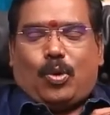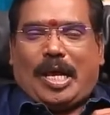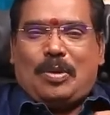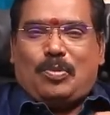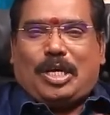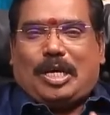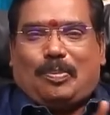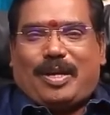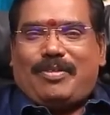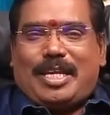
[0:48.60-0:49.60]
உலகம் முழுக்க
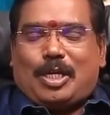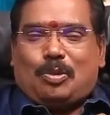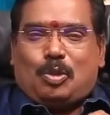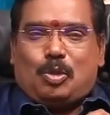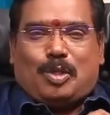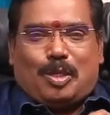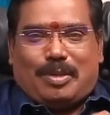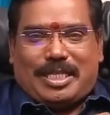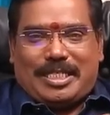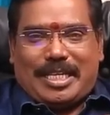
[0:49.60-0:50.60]
பரவி இருக்கும்
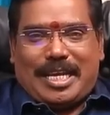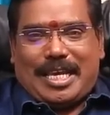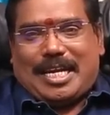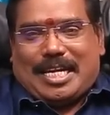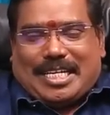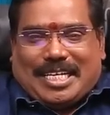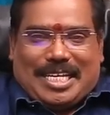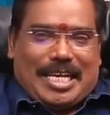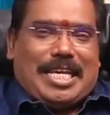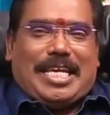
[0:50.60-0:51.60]
குமுதம் டிஜிட்டல் நேயர்களுக்கு
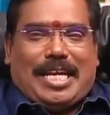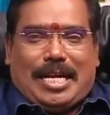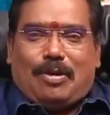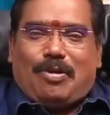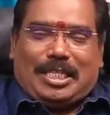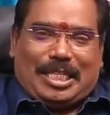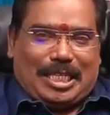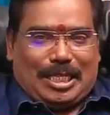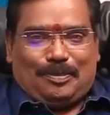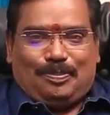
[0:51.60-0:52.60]
இனிய
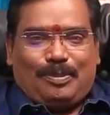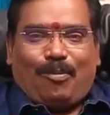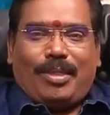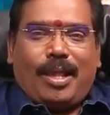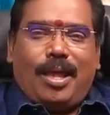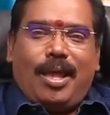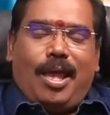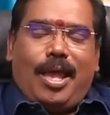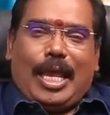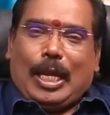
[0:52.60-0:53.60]
நல்வாழ்த்துக்கள்
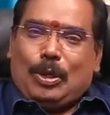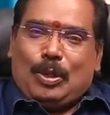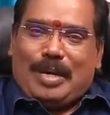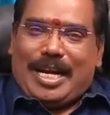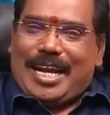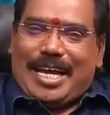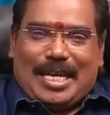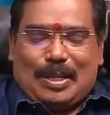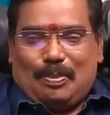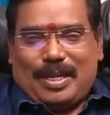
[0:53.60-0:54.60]
எல்லோரும் நன்றாக
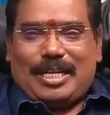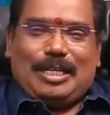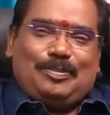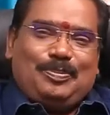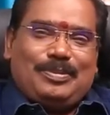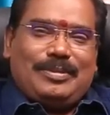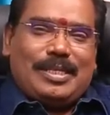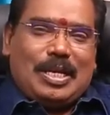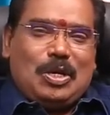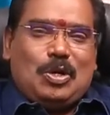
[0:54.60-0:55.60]
இருப்பீர்கள்
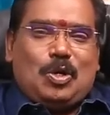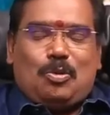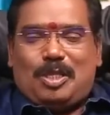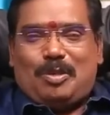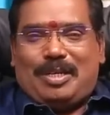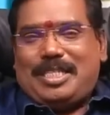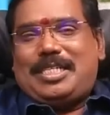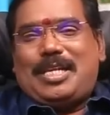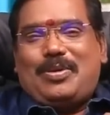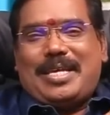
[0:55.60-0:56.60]
குமுதம்
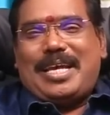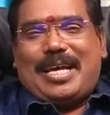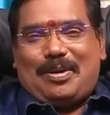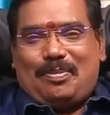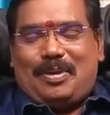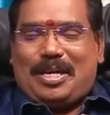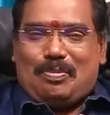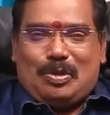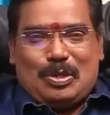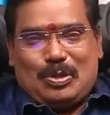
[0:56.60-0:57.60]
டிஜிட்டலுடைய மிக
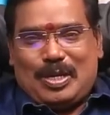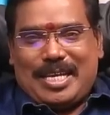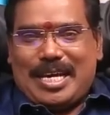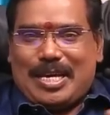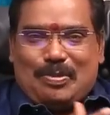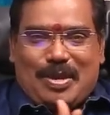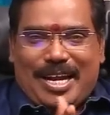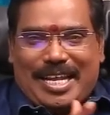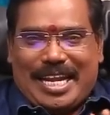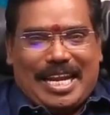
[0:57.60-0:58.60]
முன்கூட்டிய
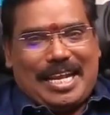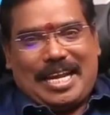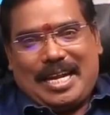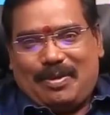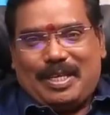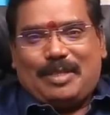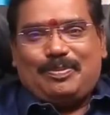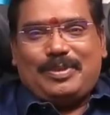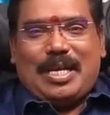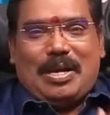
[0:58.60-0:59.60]
அருமையான நல்ல கேள்வி
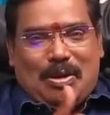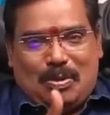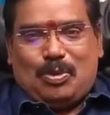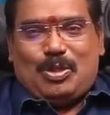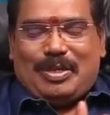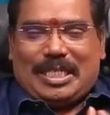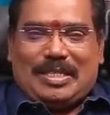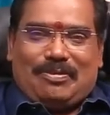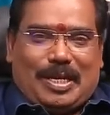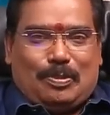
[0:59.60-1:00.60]
புது வருஷம்